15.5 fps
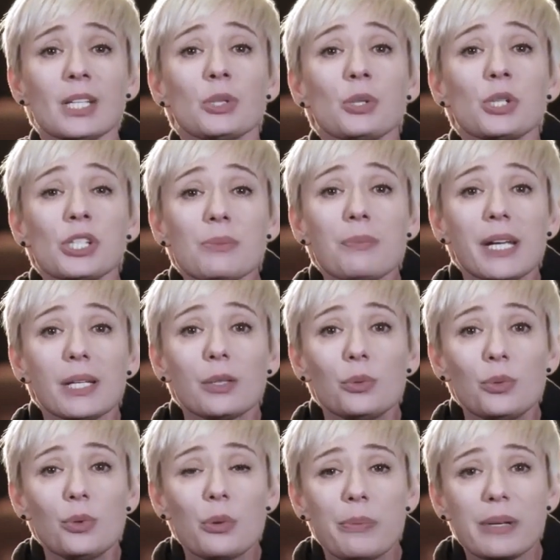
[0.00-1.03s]
Дождь мои
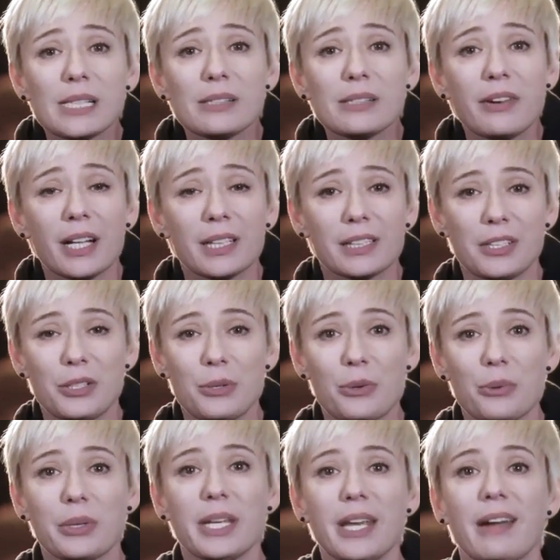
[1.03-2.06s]
губы звал к
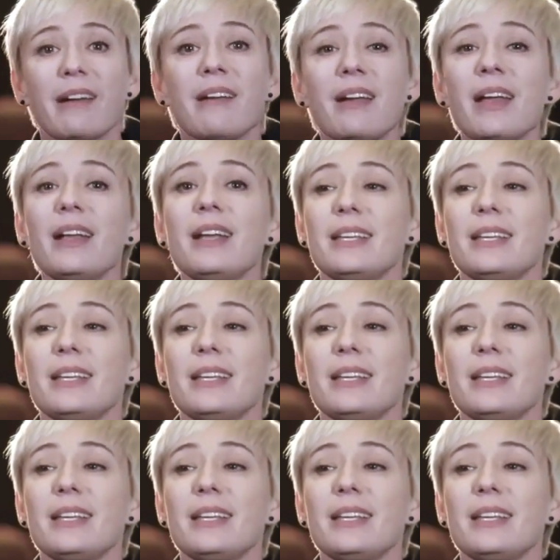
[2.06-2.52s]
ее руке.